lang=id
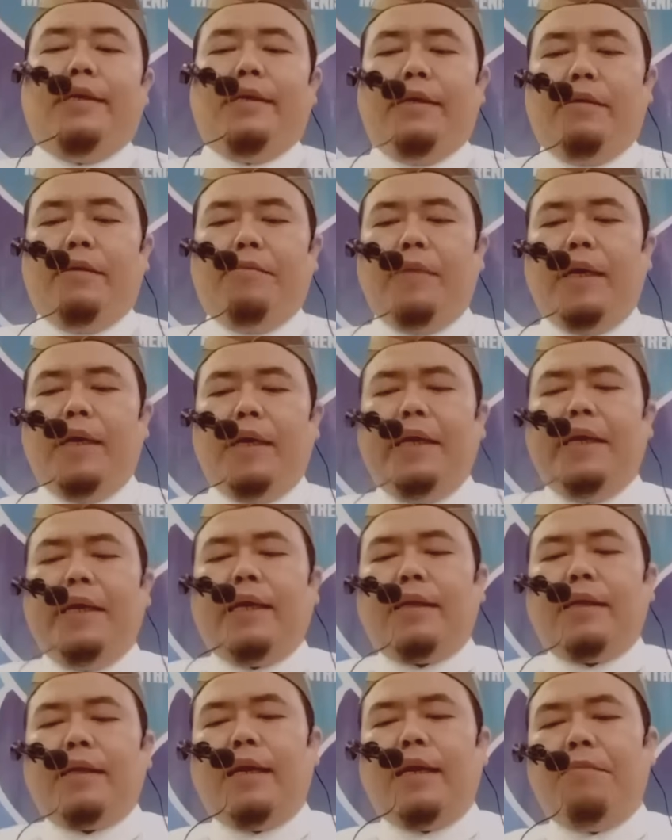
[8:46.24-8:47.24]

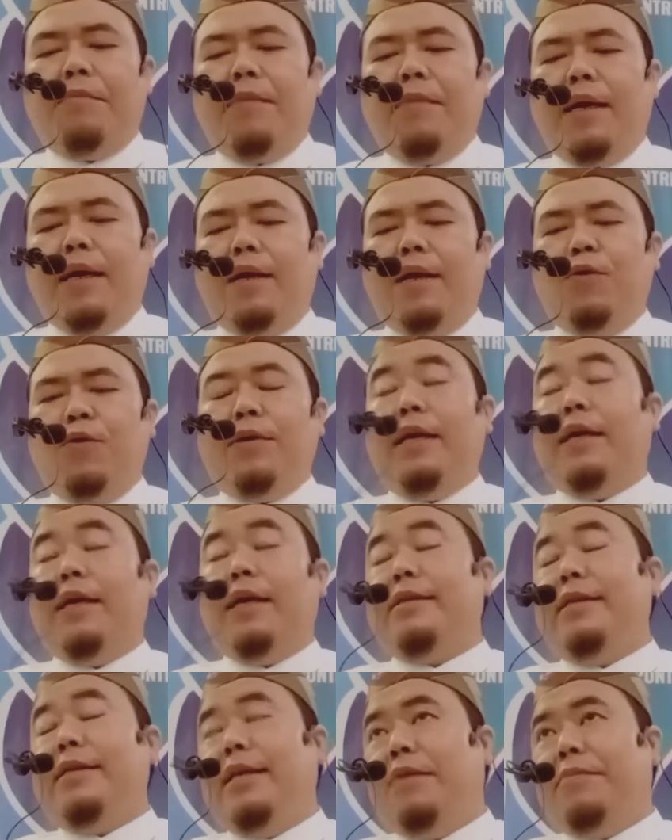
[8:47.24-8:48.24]
Malaikat adalah makhluk
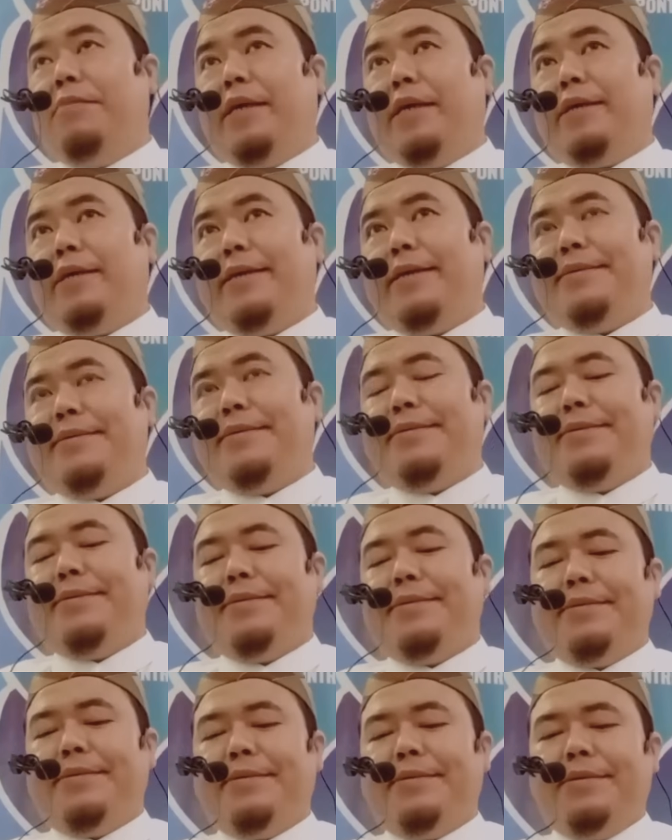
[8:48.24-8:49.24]
yang tidak makan.
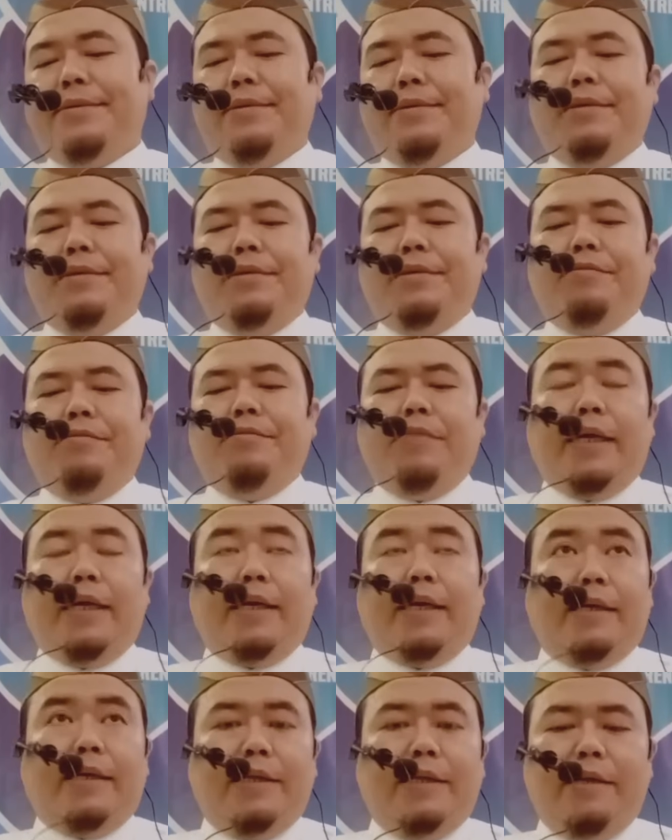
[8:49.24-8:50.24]

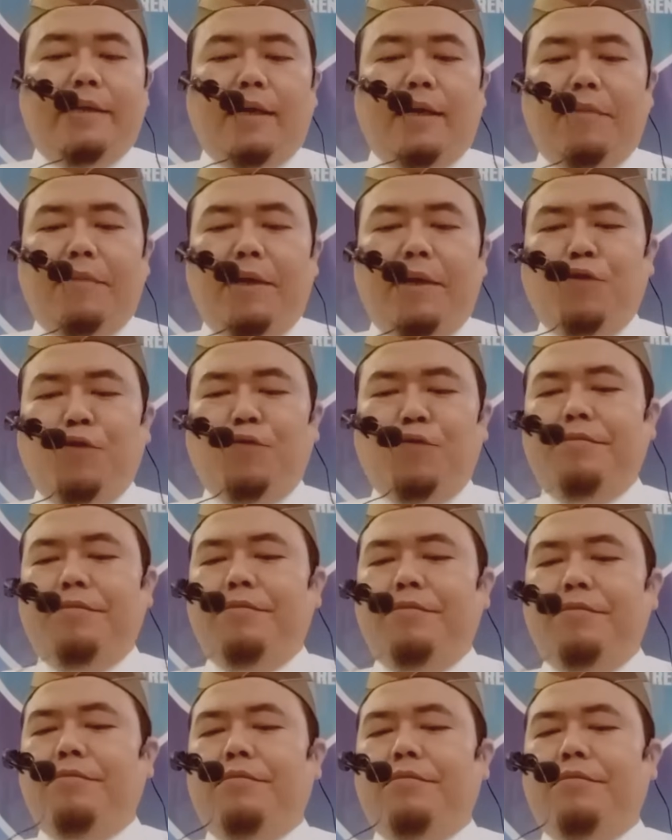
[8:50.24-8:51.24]
Mereka tidak
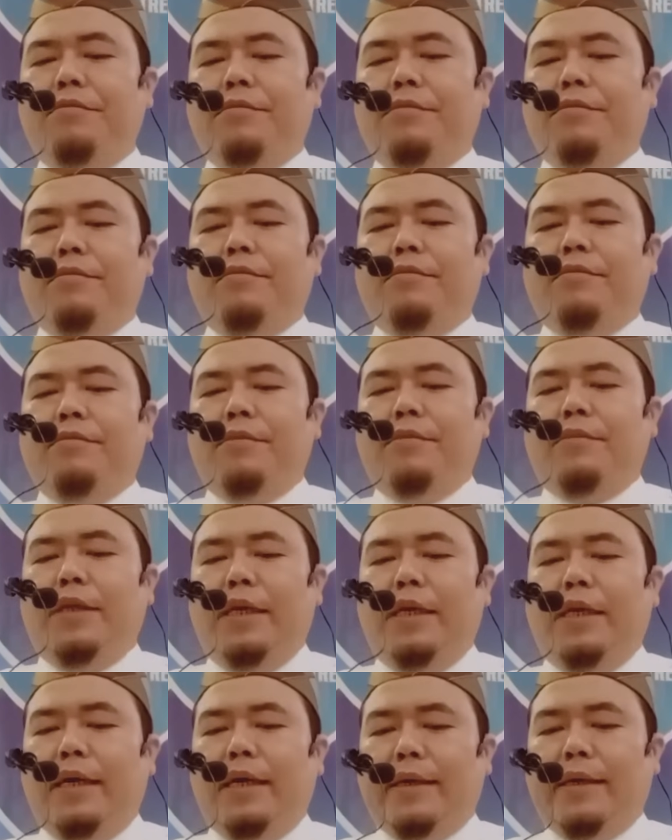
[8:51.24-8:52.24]
minum,
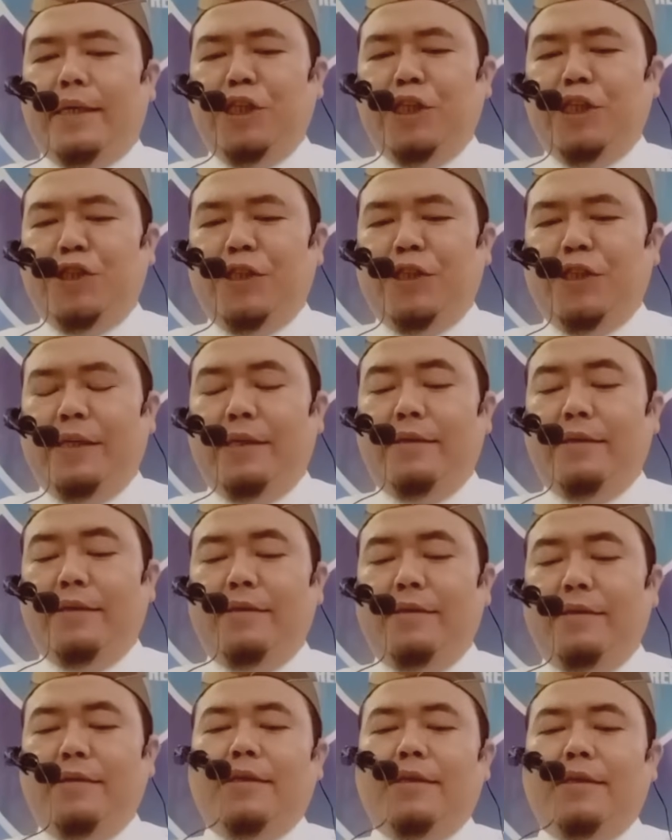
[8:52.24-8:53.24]
tidak
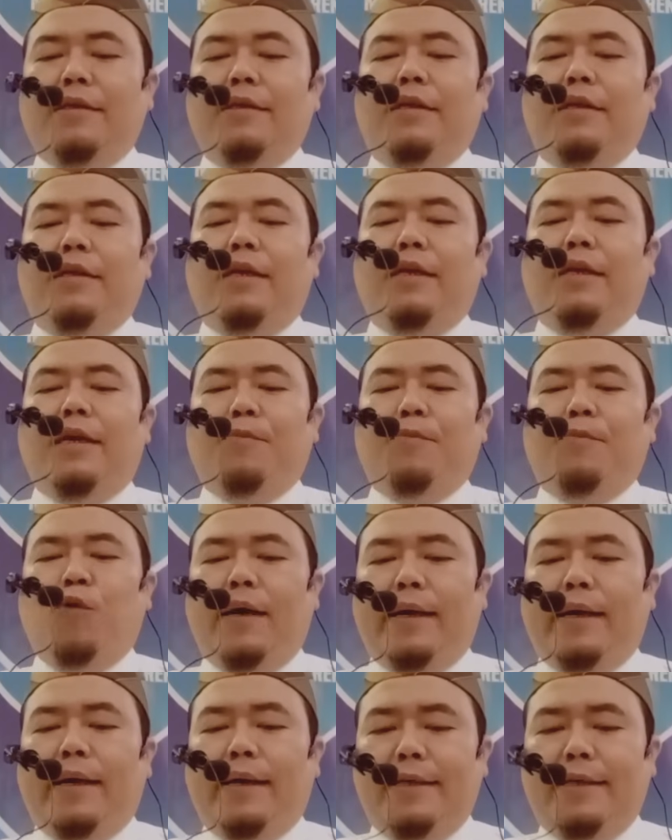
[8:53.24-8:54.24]
kencing, tidak
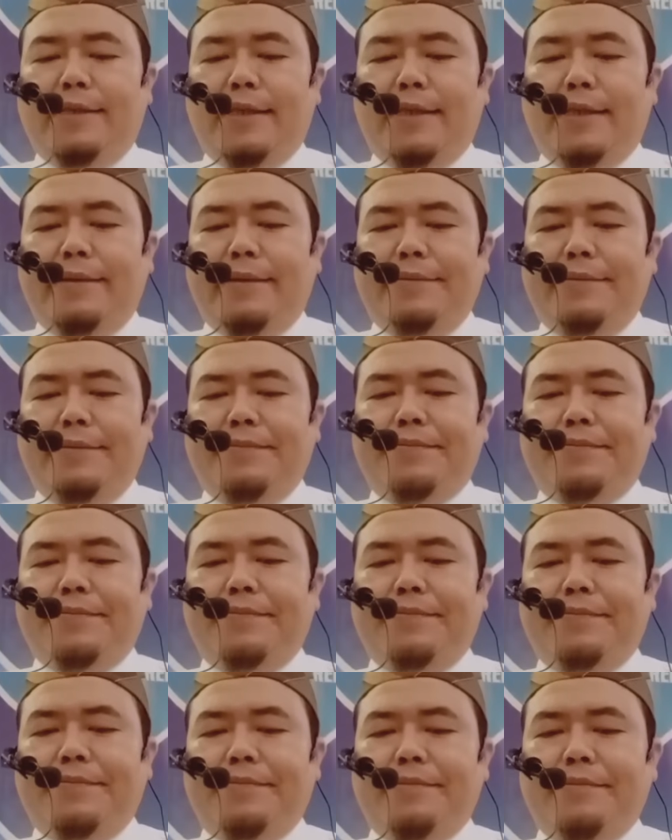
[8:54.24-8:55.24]
buang hajat,
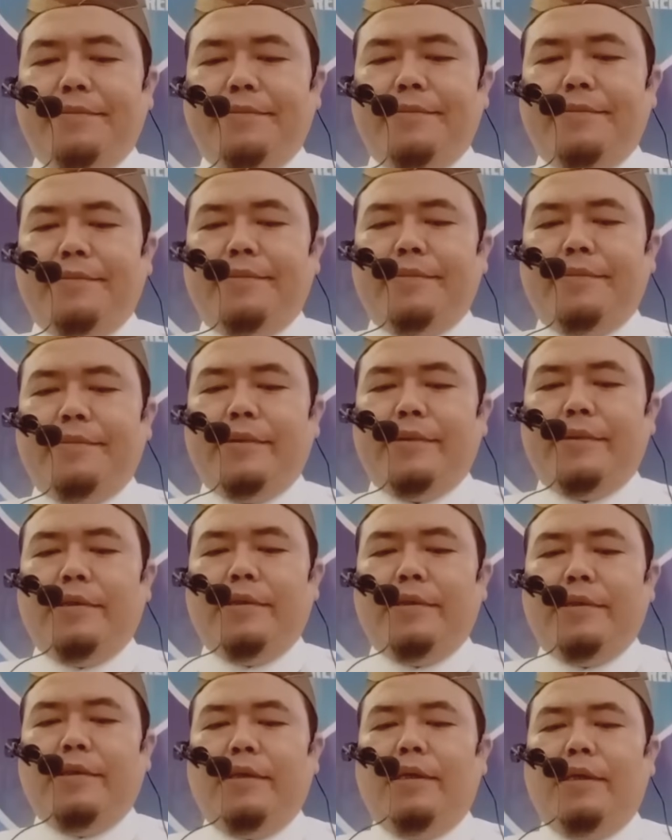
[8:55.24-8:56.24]

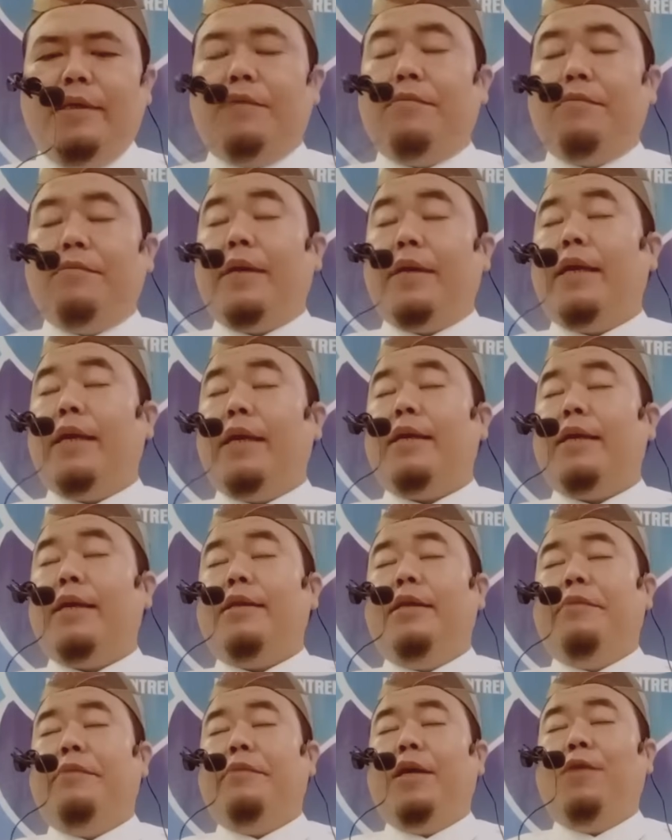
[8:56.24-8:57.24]
dan mereka
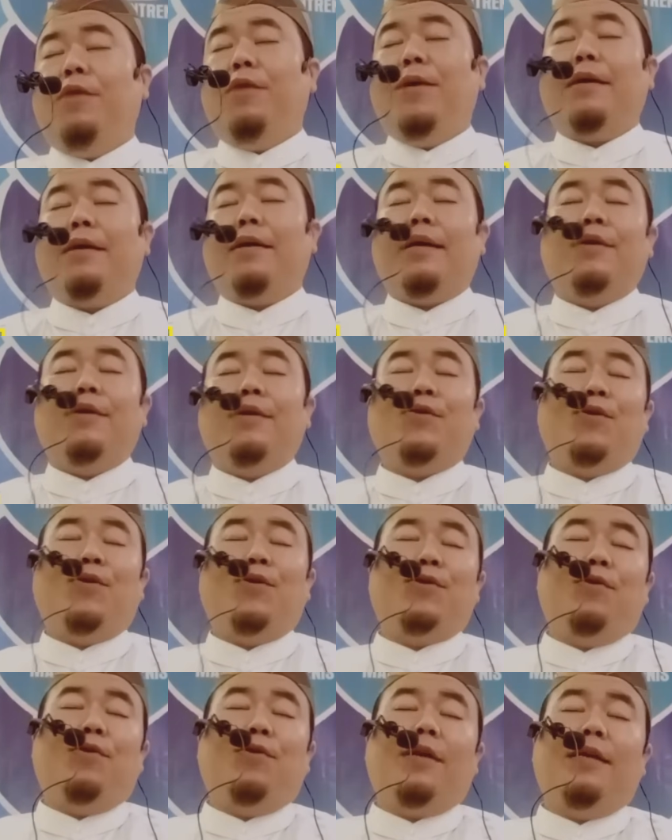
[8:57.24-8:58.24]
tidak mengeluarkan
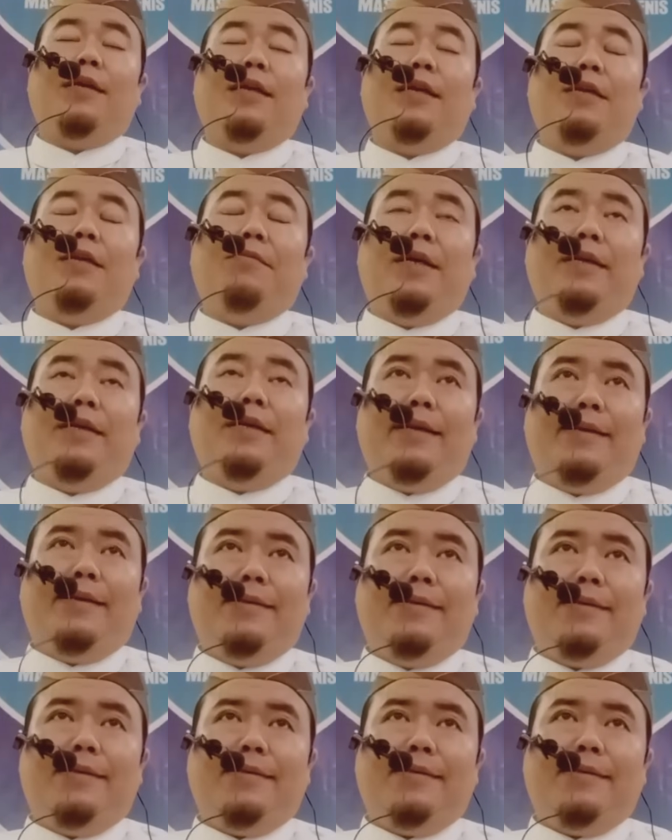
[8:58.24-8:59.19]
kotoran dari badannya.